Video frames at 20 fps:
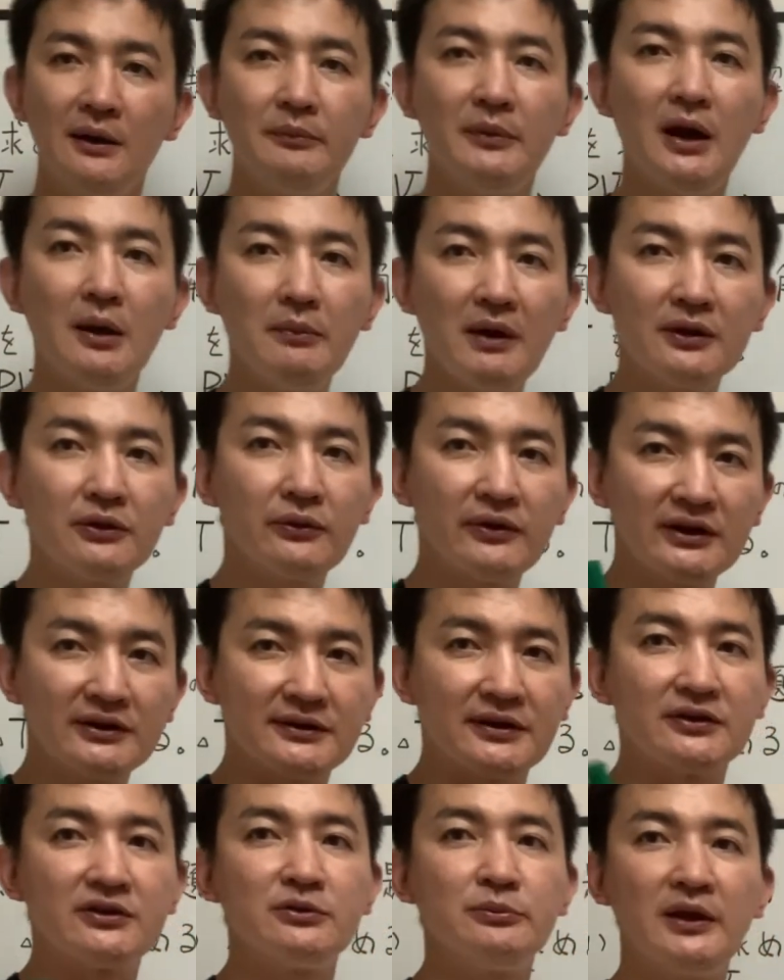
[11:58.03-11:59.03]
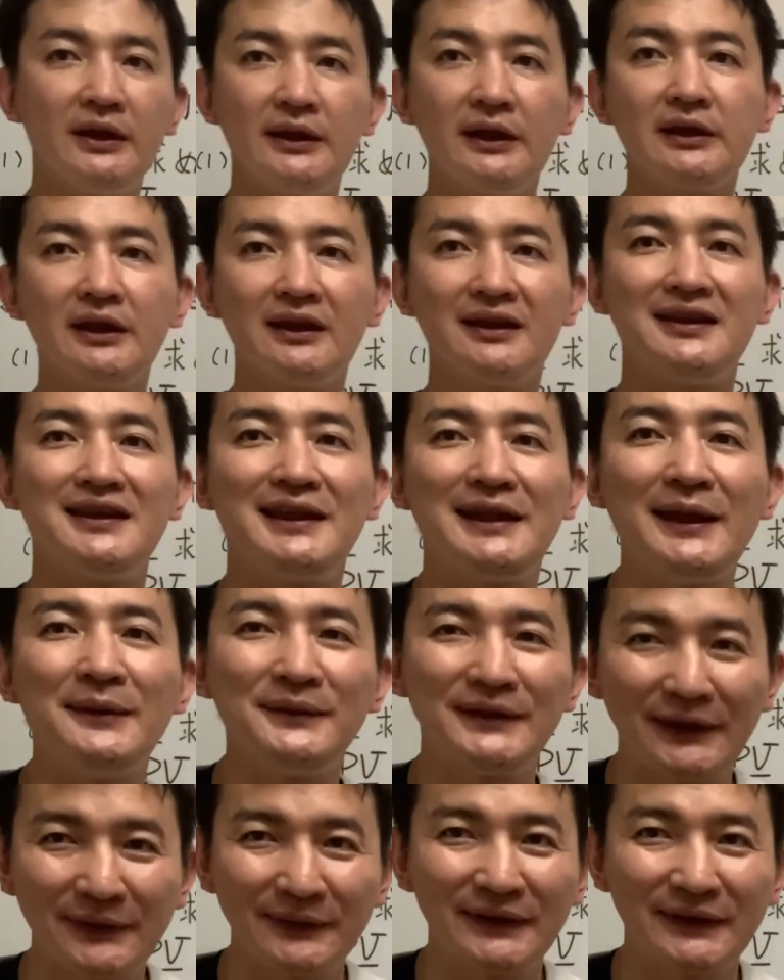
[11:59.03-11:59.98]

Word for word: まあまあ、とりあえず説明だけ聞いてみてく